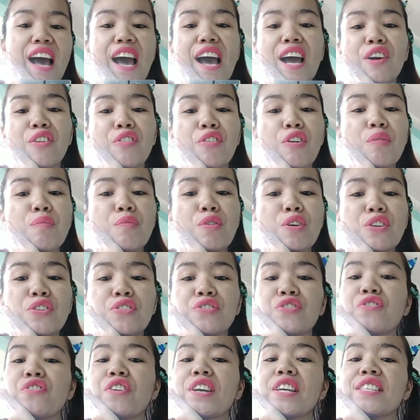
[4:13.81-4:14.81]
Aqua
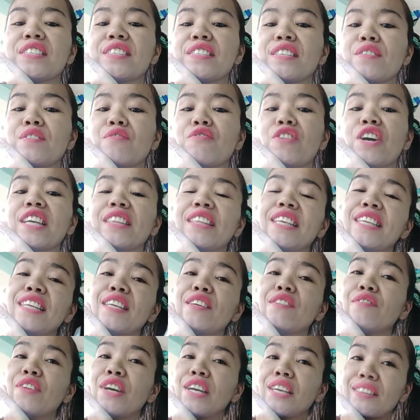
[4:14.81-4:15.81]
Moisturizing
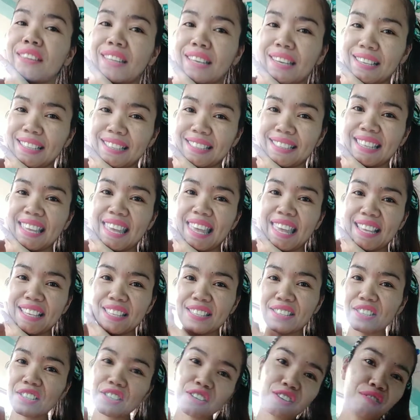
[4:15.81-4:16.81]
Whitening Vita is the
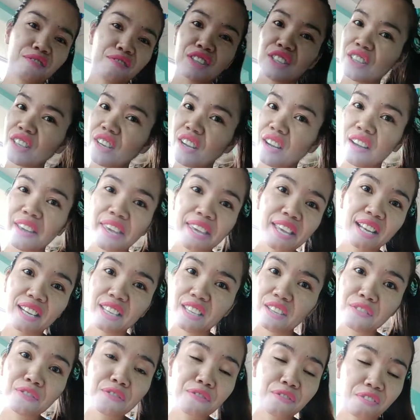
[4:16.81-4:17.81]
answer of your
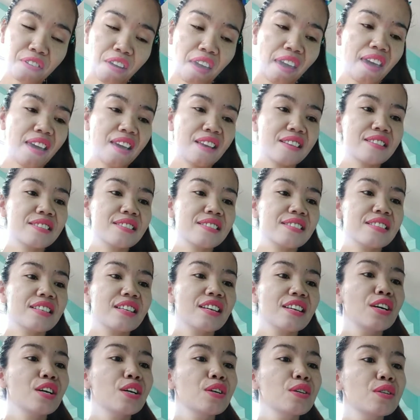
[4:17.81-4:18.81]
oily face.
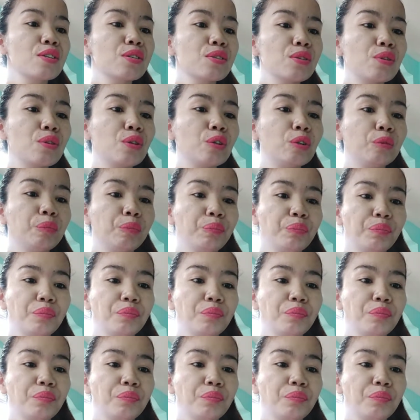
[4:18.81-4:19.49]
So,